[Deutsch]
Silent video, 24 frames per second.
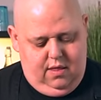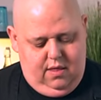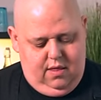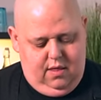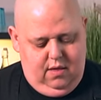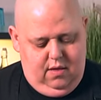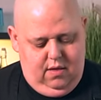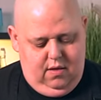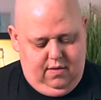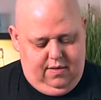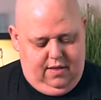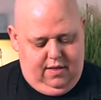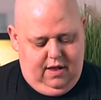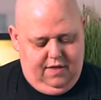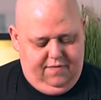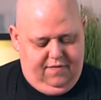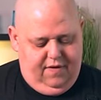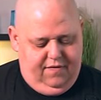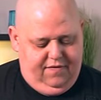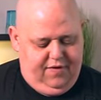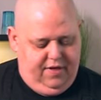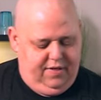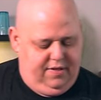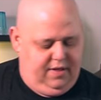So, Salz,
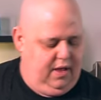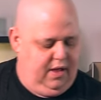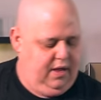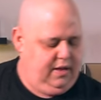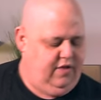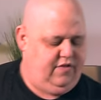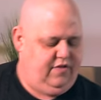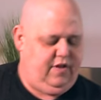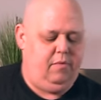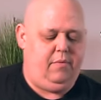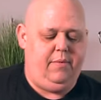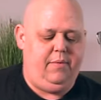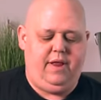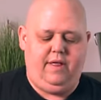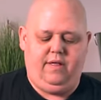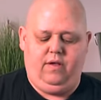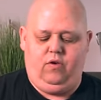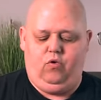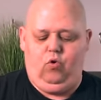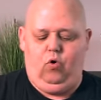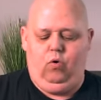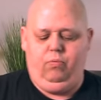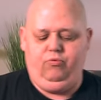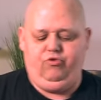Pfeffer ist drin. Ich nehme immer diesen
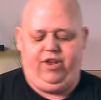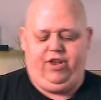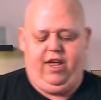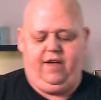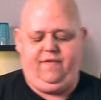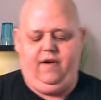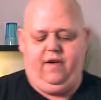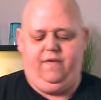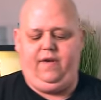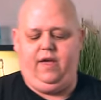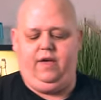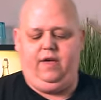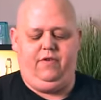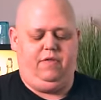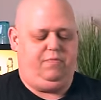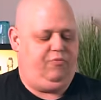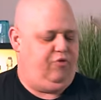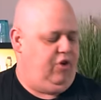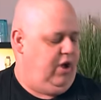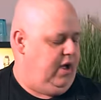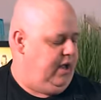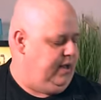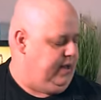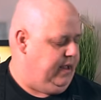groben Stegpfeffer, ihr wisst
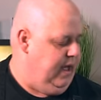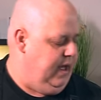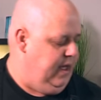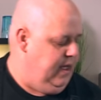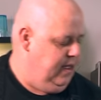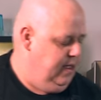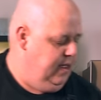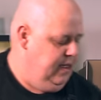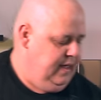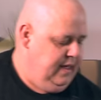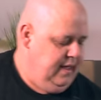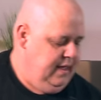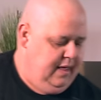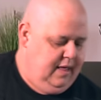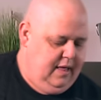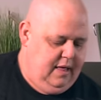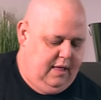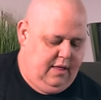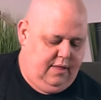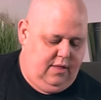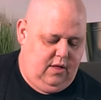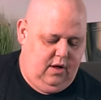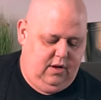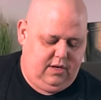Bescheid, gell?
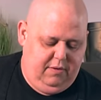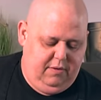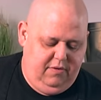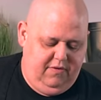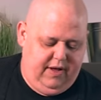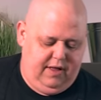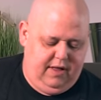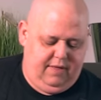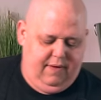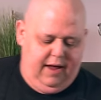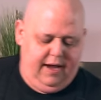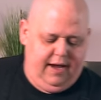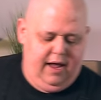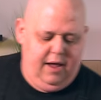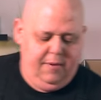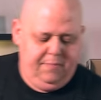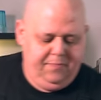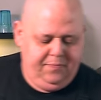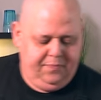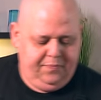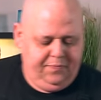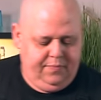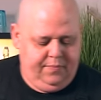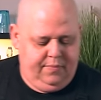So, Timmy, wie geht's weiter?
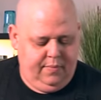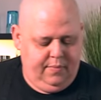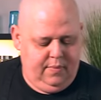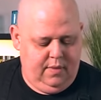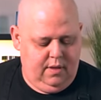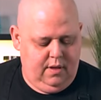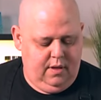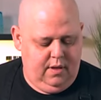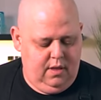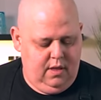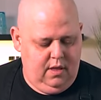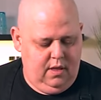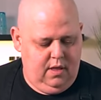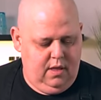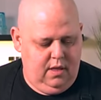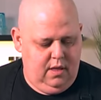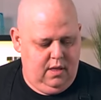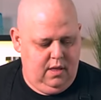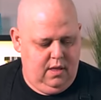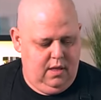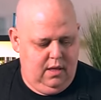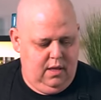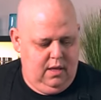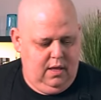Drei Esslöffel Sojasauce.
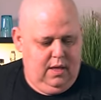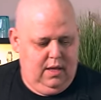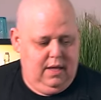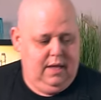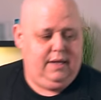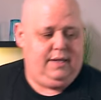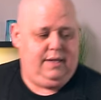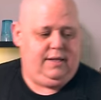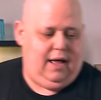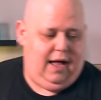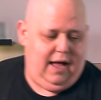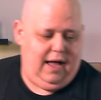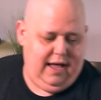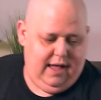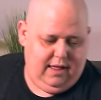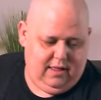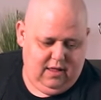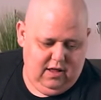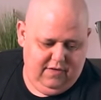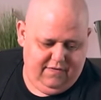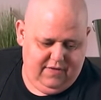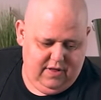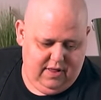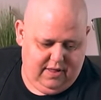Drei
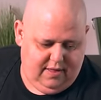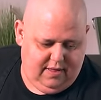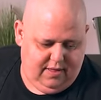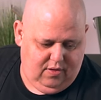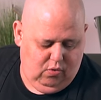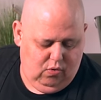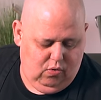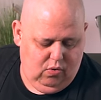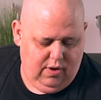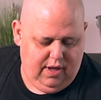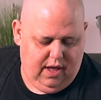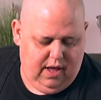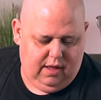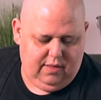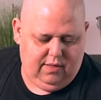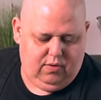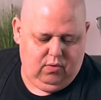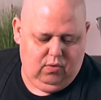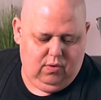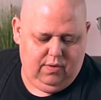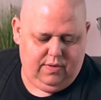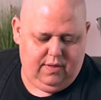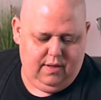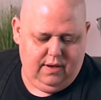Esslöffel
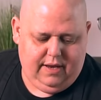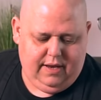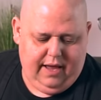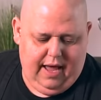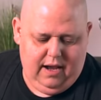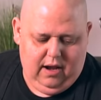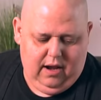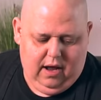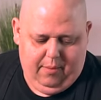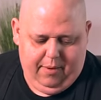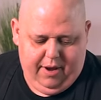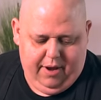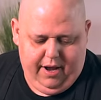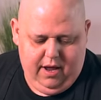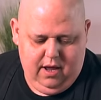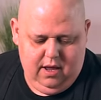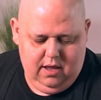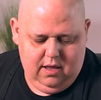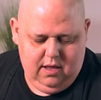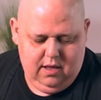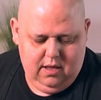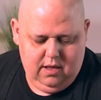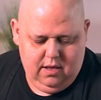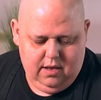Sojasauce, die helle aber, ne?
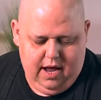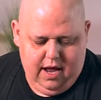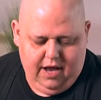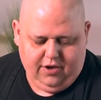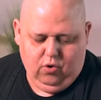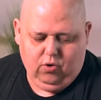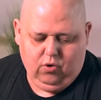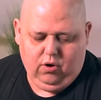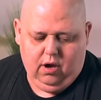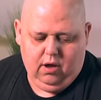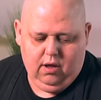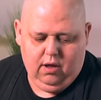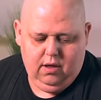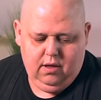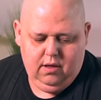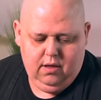Äh, dunkle.